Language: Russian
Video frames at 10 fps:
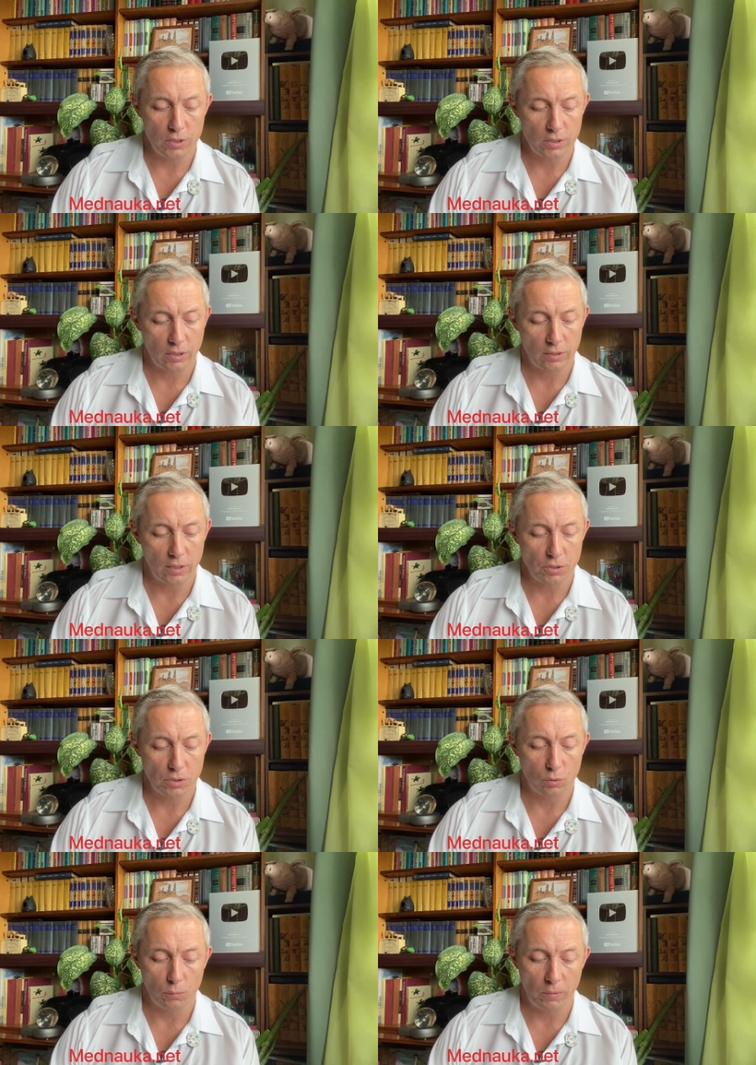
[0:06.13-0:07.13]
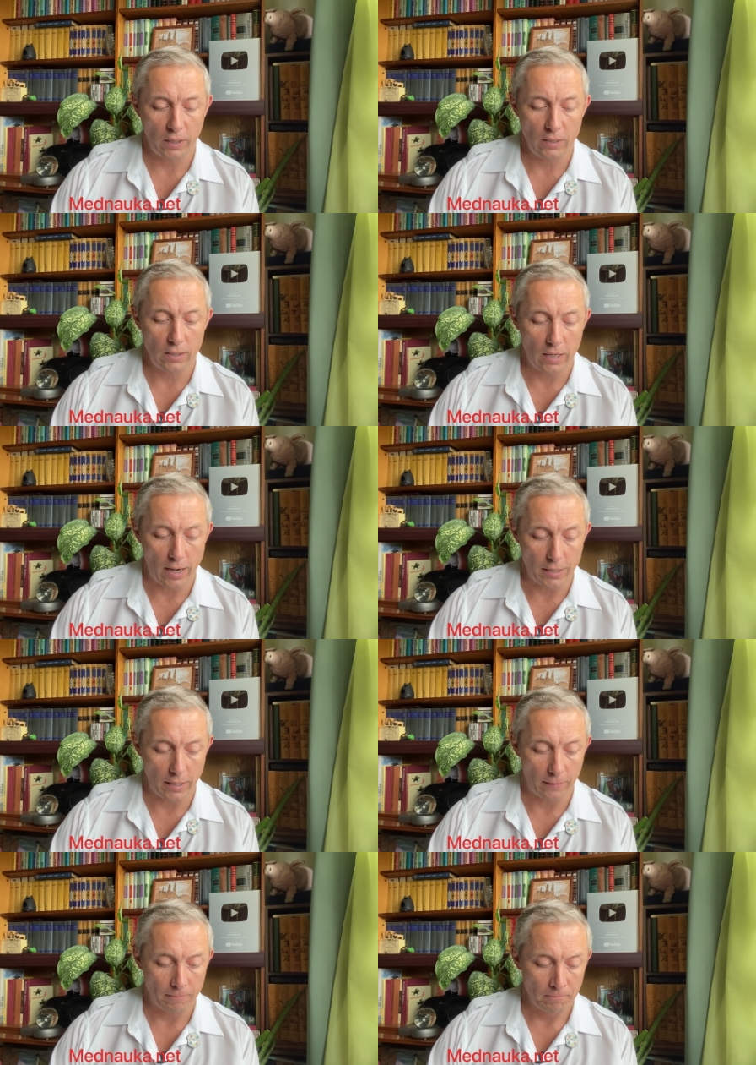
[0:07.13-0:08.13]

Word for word: страдающих от переедания.